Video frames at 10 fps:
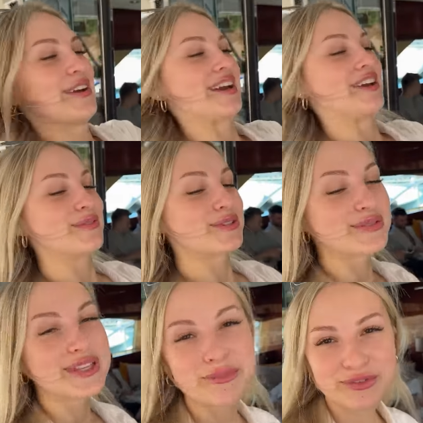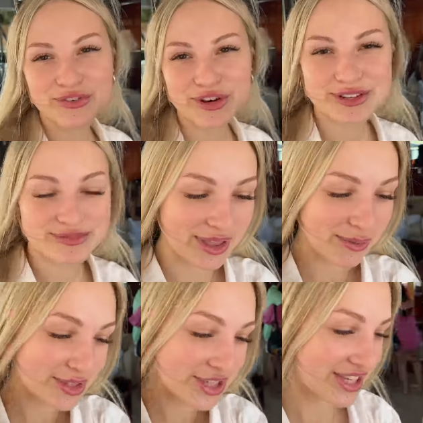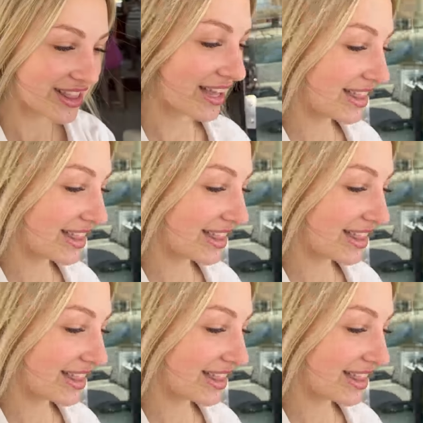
ok, vamos começar por fora. Está muita gente lá